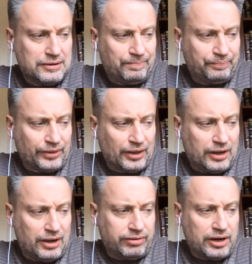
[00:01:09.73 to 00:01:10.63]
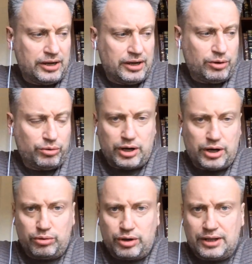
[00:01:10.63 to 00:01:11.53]
э, аврального
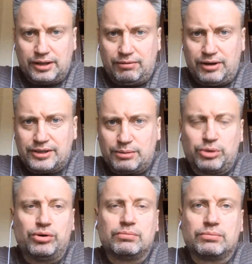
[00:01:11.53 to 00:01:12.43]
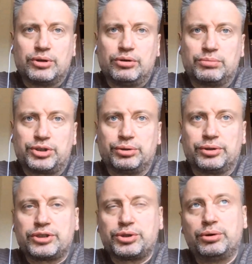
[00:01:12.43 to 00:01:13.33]
ура-ура, давайте бегом, бегом
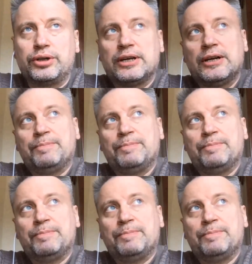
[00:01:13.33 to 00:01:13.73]
что-то строить.